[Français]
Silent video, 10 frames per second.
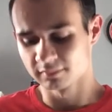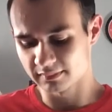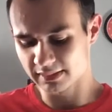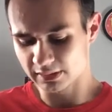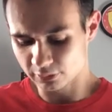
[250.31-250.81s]

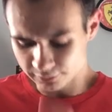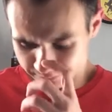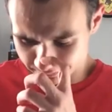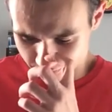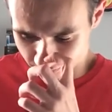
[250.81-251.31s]
Mais,
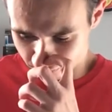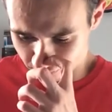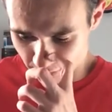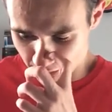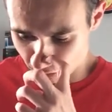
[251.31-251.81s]

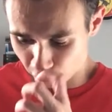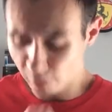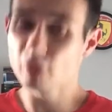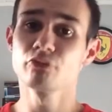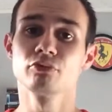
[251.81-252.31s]
mais
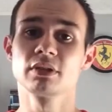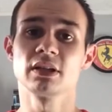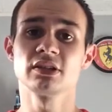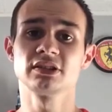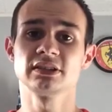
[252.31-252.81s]
non, moi en tout
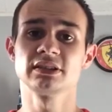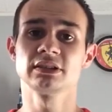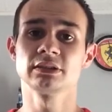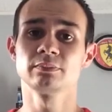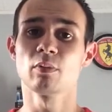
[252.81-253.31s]
cas,
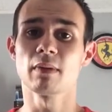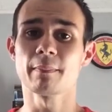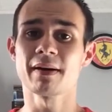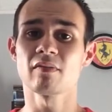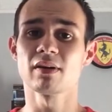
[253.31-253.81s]
pour
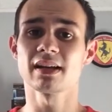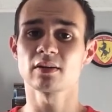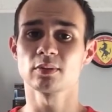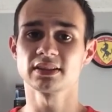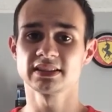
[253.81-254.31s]
ma part, voilà
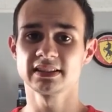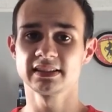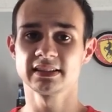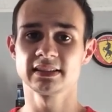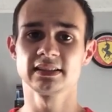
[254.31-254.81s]
quoi,
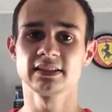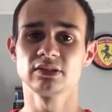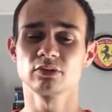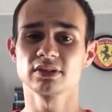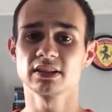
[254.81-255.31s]
j'ai
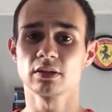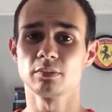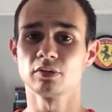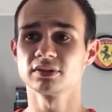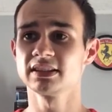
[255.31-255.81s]
donc j'ai
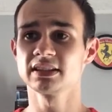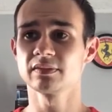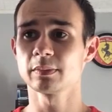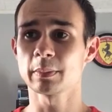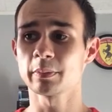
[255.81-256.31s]
commandé, je
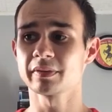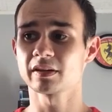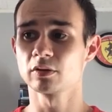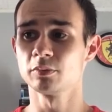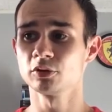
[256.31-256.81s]
fais ma
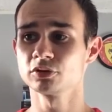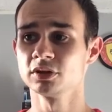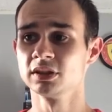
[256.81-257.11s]
première commande.